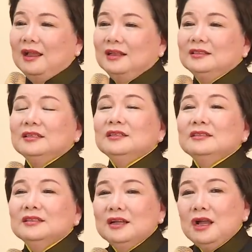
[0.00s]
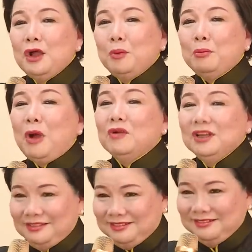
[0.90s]
hình thức bạo
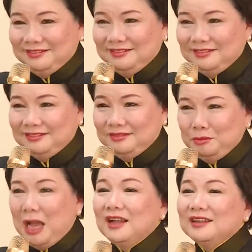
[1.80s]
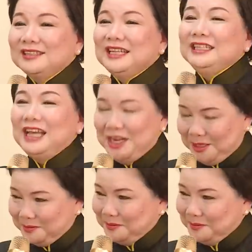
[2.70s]
lực bằng tinh thần.